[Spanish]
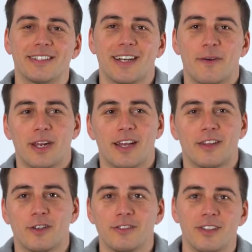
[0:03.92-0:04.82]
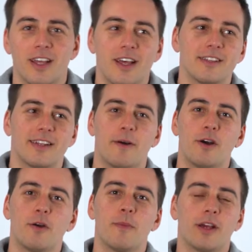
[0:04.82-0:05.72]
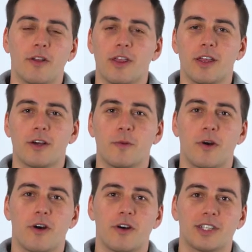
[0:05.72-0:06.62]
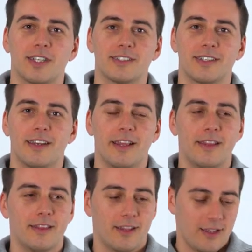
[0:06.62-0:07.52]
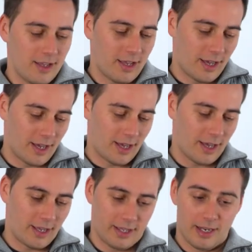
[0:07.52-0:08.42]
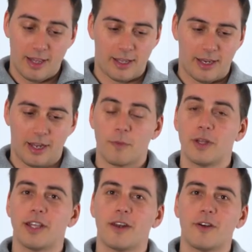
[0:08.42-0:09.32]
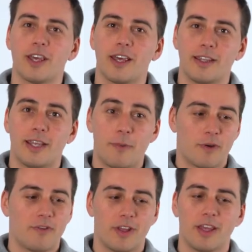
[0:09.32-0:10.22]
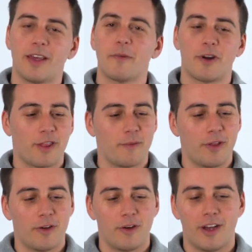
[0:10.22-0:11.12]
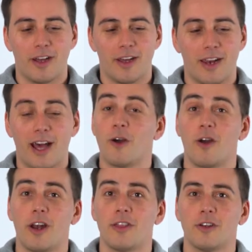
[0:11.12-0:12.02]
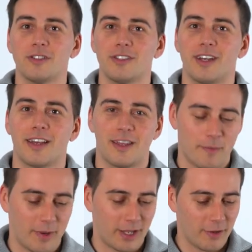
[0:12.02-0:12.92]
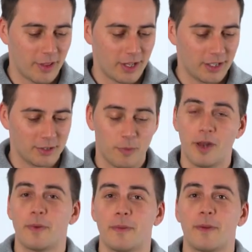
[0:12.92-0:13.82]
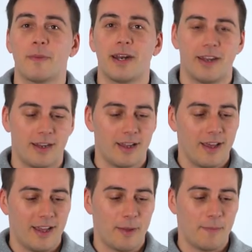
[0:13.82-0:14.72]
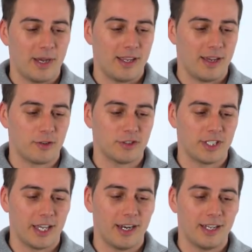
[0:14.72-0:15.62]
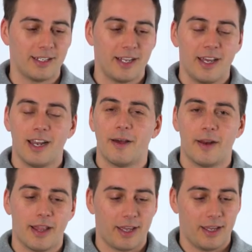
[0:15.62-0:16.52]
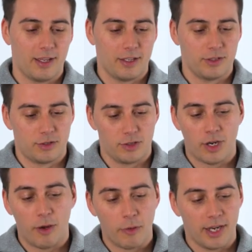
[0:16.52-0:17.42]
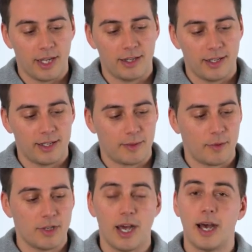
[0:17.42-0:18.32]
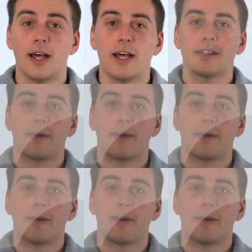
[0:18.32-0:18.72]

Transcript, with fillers: es Javier Cantón, trabajo en Plenconces como Researching Lead ah, y nada, quería comentaros que ya por fin hemos recibido eh, las HoloLens 2 aquí en Plenconces, somos el primer partner en España en conseguirla, la verdad es que son alucinantes, estamos ya